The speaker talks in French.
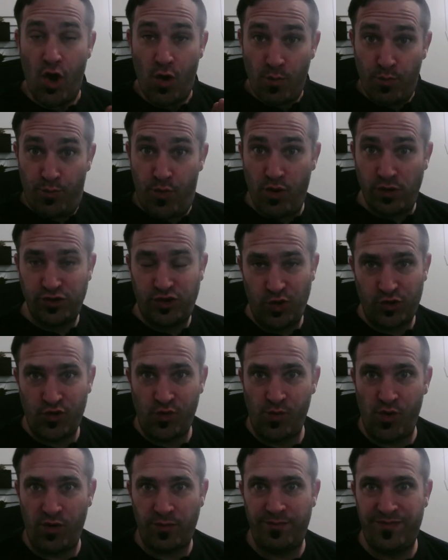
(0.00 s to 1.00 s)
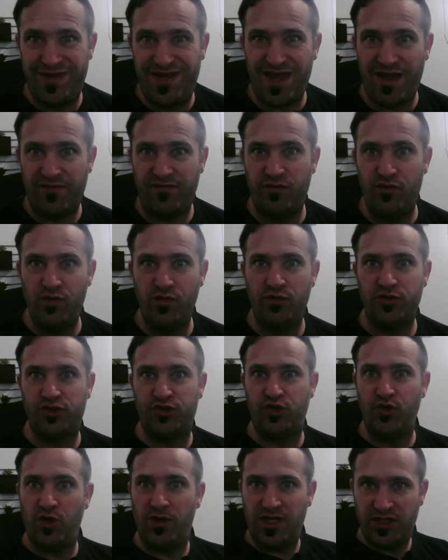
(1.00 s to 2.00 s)
Bonjour tout le monde, bienvenue
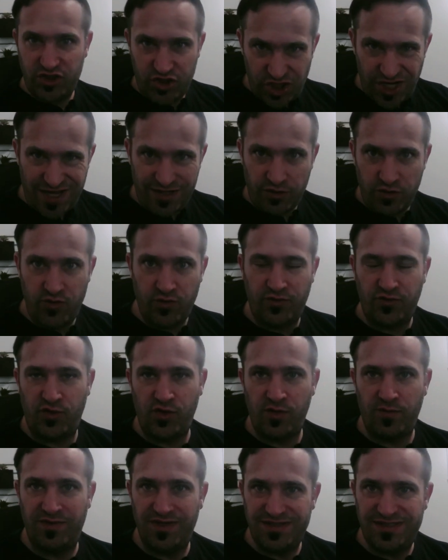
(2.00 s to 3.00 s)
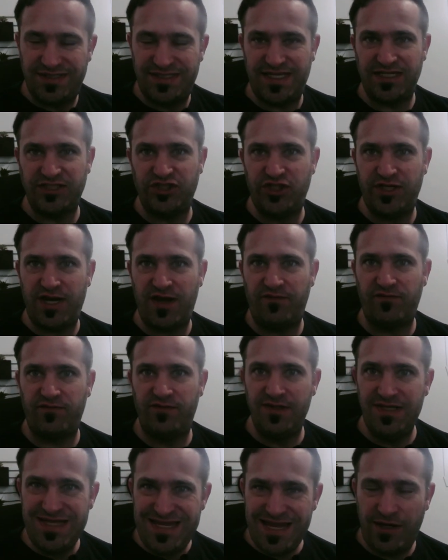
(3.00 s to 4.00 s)
sur la chaîne YouTube CJF
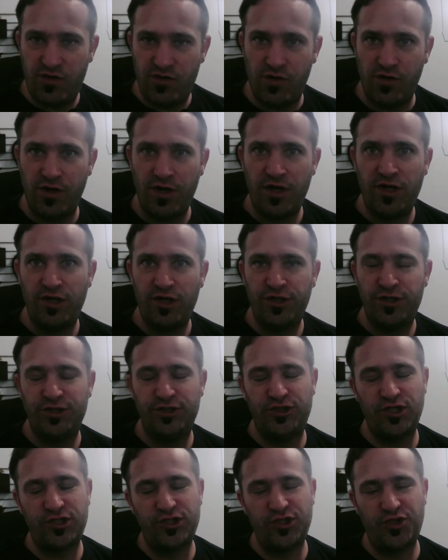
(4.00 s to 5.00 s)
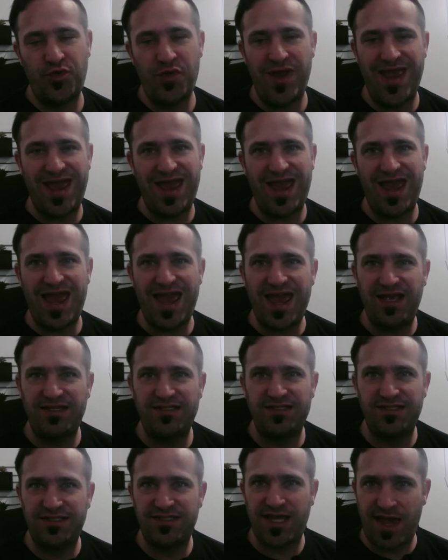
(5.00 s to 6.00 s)
Nico. Je suis
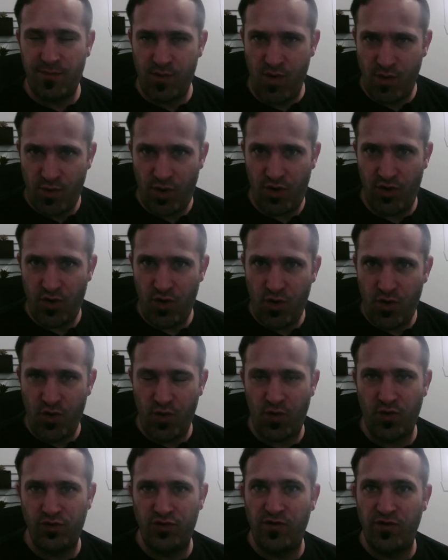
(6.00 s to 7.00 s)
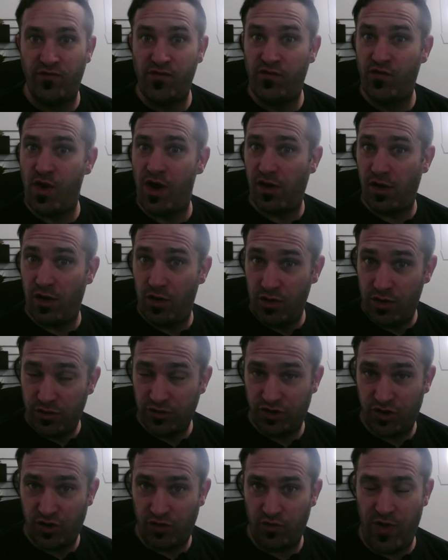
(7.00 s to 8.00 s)
extrêmement heureux de vous voir
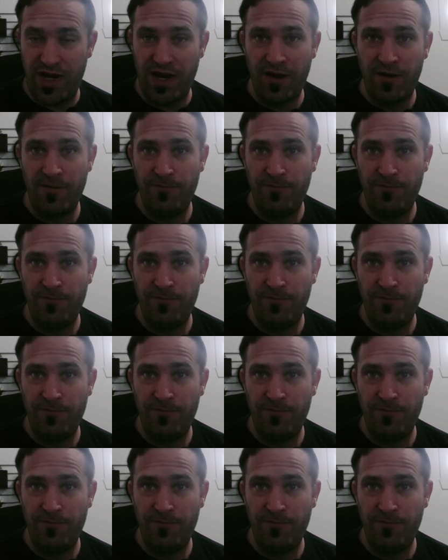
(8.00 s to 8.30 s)
aujourd'hui.